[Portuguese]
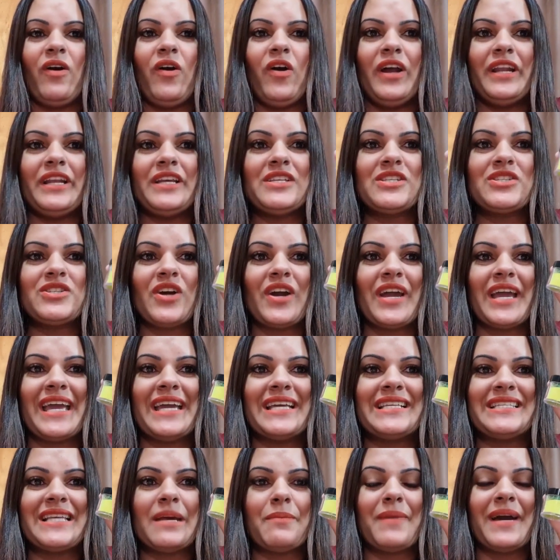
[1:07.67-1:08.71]
Olhem só
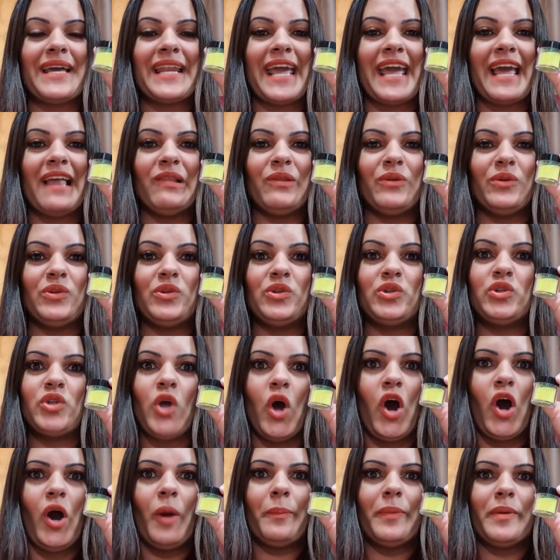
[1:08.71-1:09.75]
esse amarelo
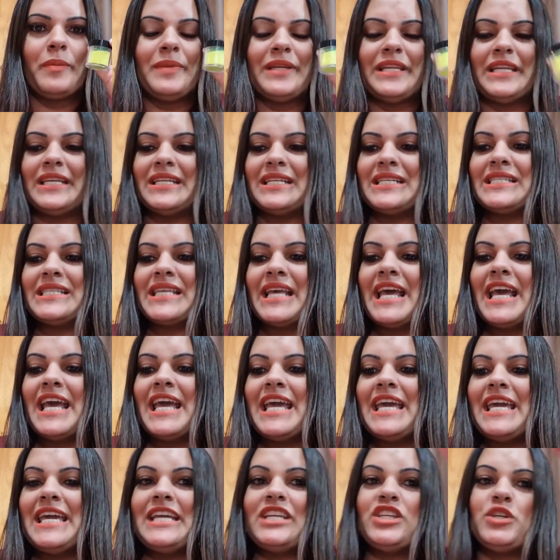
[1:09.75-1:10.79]
top, meninas!
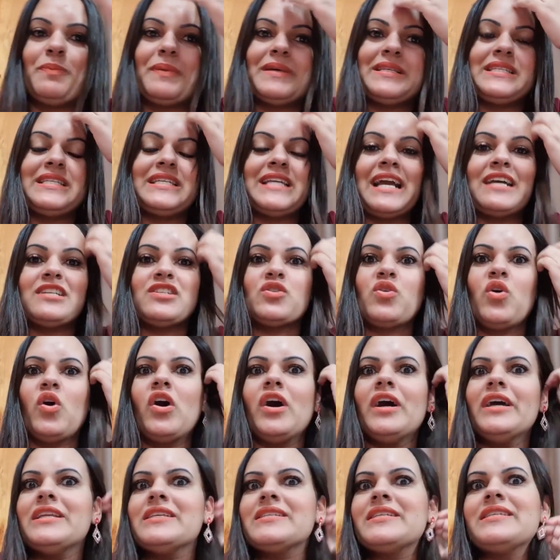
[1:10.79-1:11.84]
E tipo assim, as
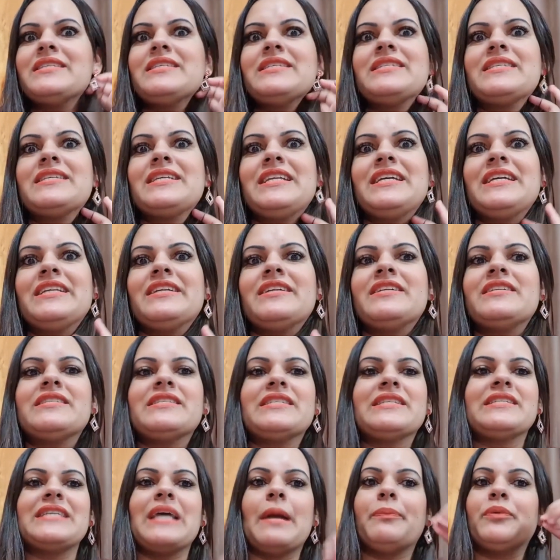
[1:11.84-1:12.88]
cores desses glitters
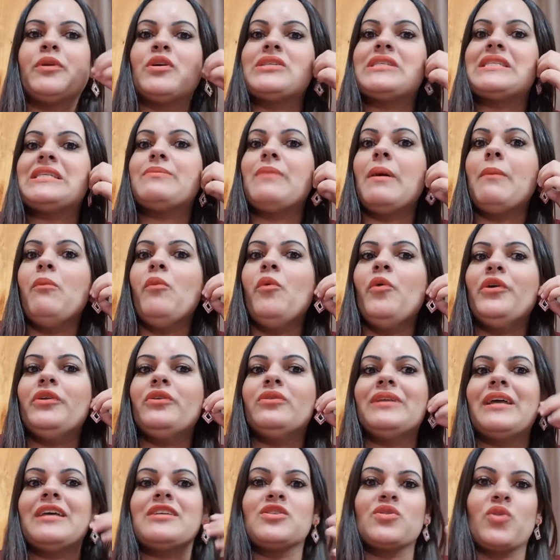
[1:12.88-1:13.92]
se aproximam
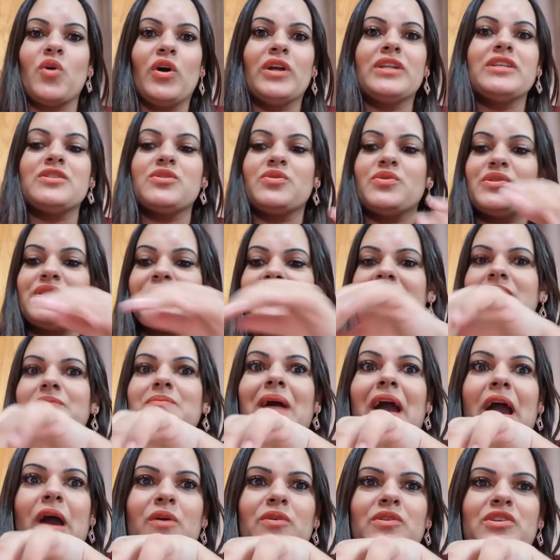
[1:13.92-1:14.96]
muito das cores dos
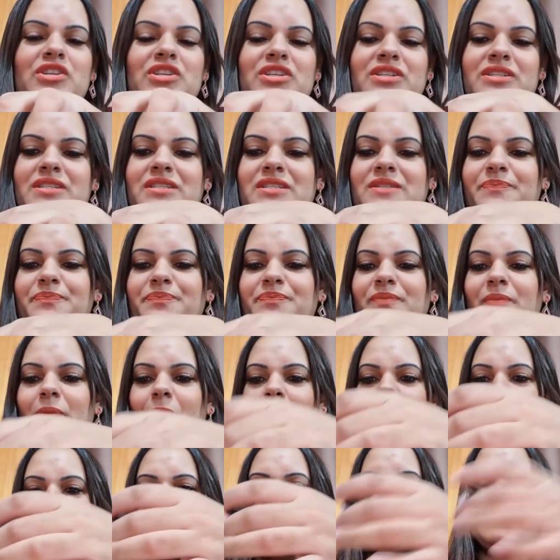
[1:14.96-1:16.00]
esmaltes.
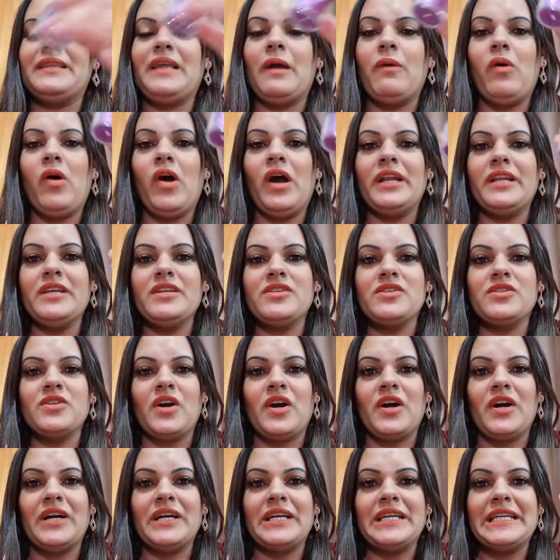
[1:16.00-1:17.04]
Então, olhem
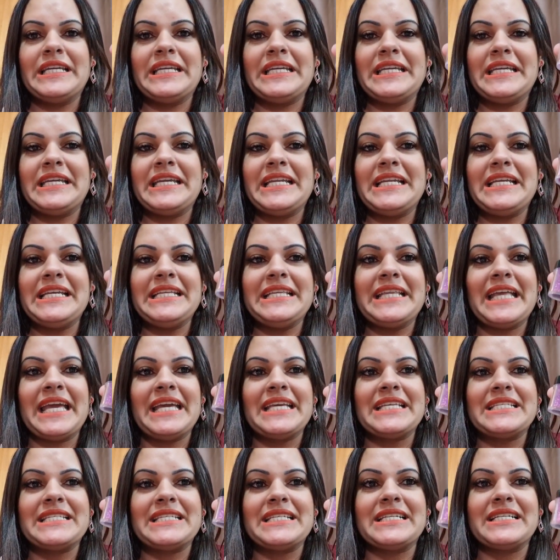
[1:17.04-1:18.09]
só, que
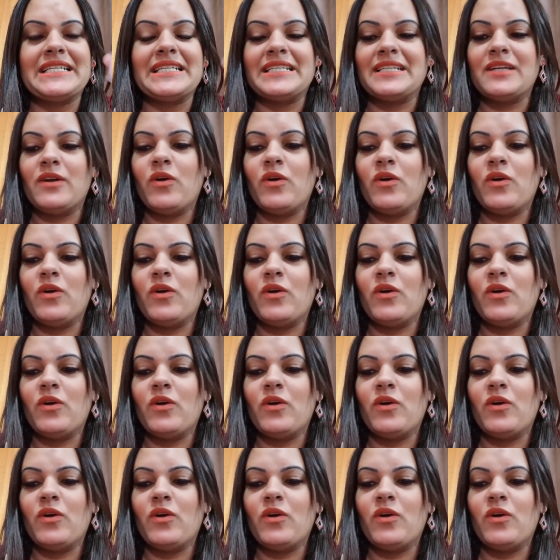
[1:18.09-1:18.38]
lindeza.